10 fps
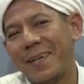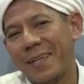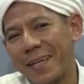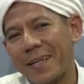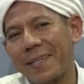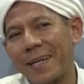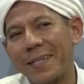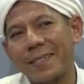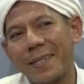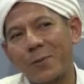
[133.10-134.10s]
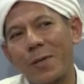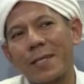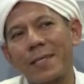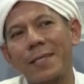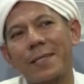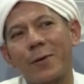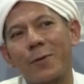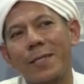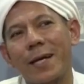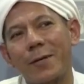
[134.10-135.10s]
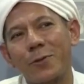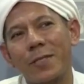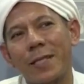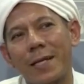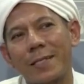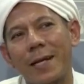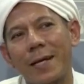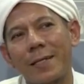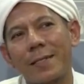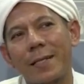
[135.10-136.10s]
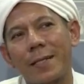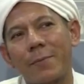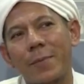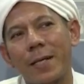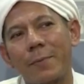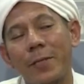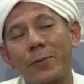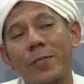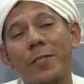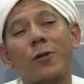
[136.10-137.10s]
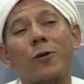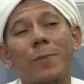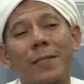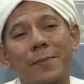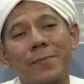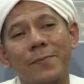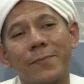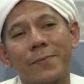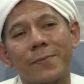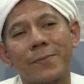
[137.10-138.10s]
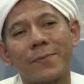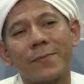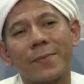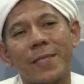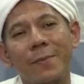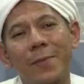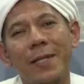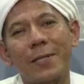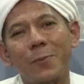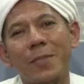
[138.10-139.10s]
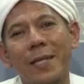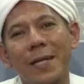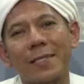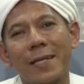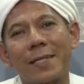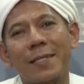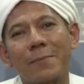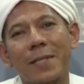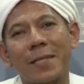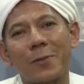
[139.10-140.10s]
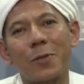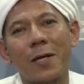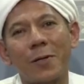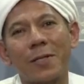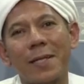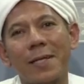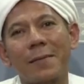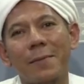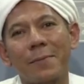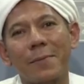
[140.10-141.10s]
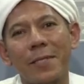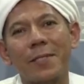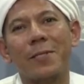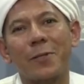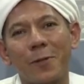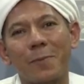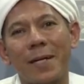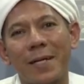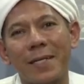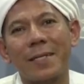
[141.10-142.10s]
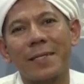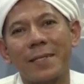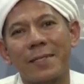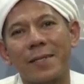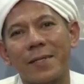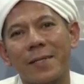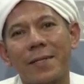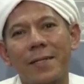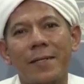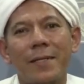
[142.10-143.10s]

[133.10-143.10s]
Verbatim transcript: Nah, dan satu lagi teori yang harus kita laksanakan dan terapkan apa itu istiqomah. Ibadah itu bisa dirasakan nikmatnya itu kalau kita istiqomah ya, insya Allah.